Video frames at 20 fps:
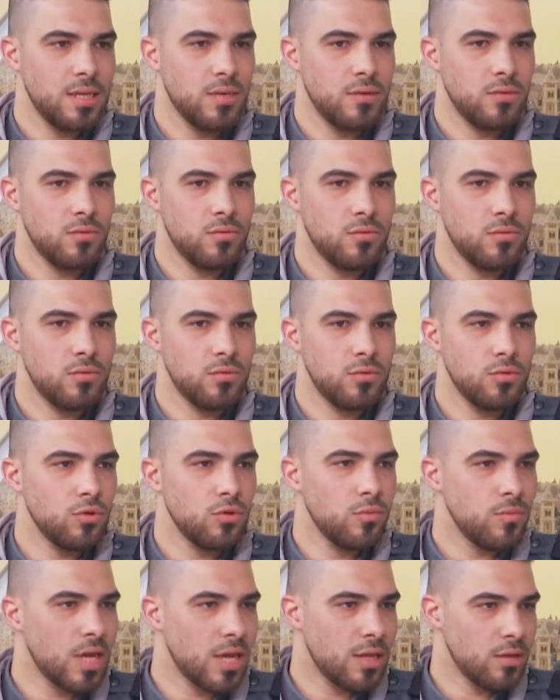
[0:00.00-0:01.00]

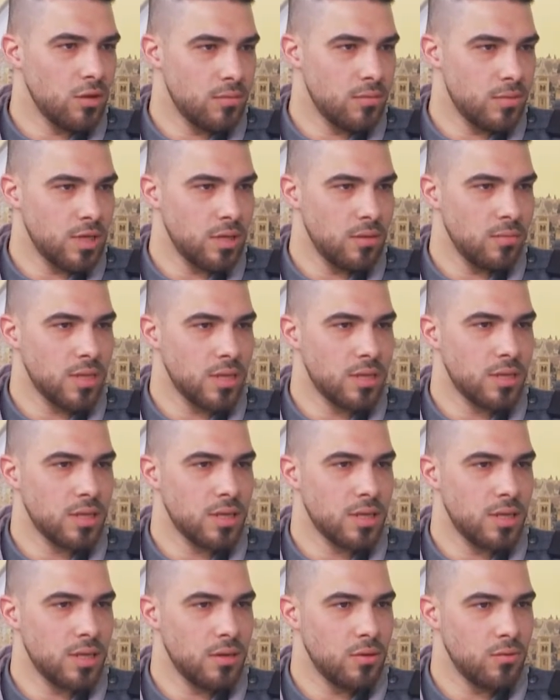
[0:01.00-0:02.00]
ونضم اعضاء من
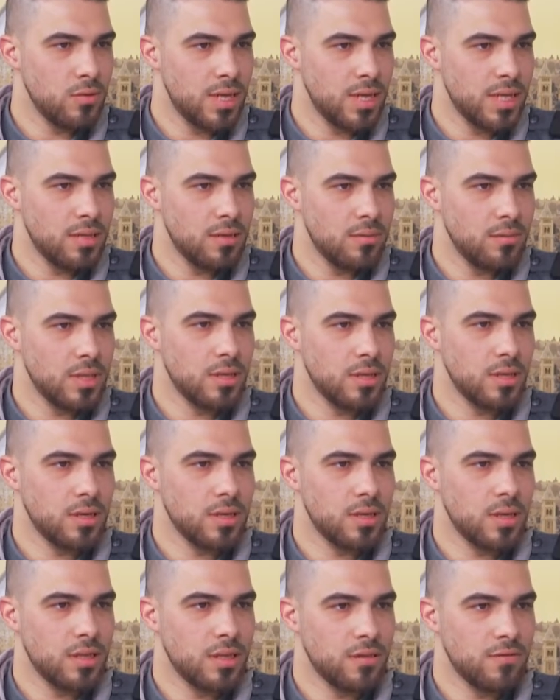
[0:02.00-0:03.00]
المنطقه الاولاد المنطقه
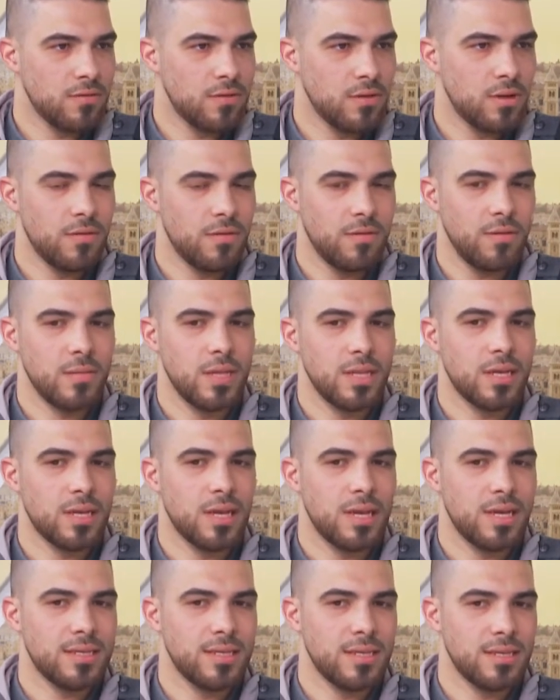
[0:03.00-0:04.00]
الاطفال في المنطقه
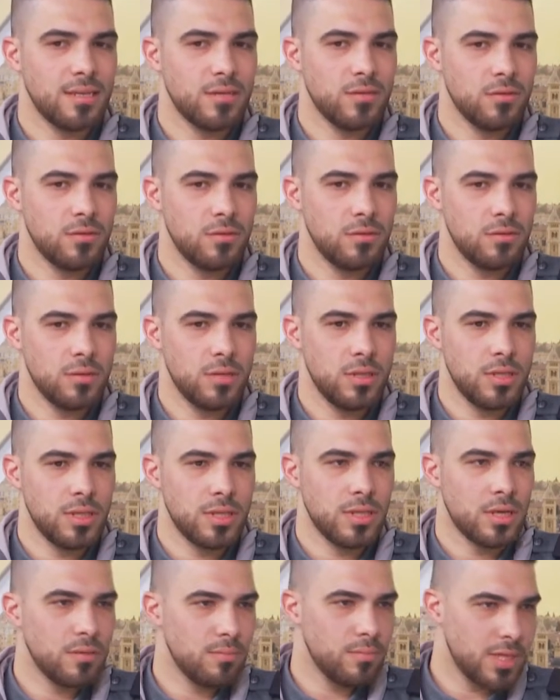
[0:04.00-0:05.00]
على اساس انه
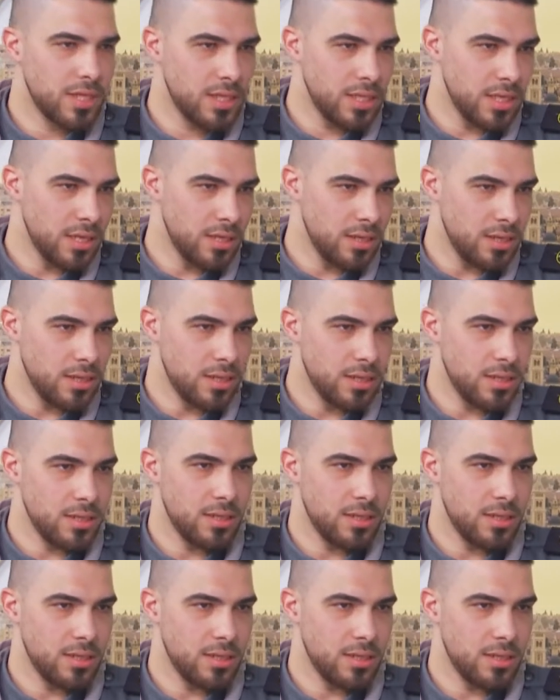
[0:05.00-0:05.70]
يتربى جيل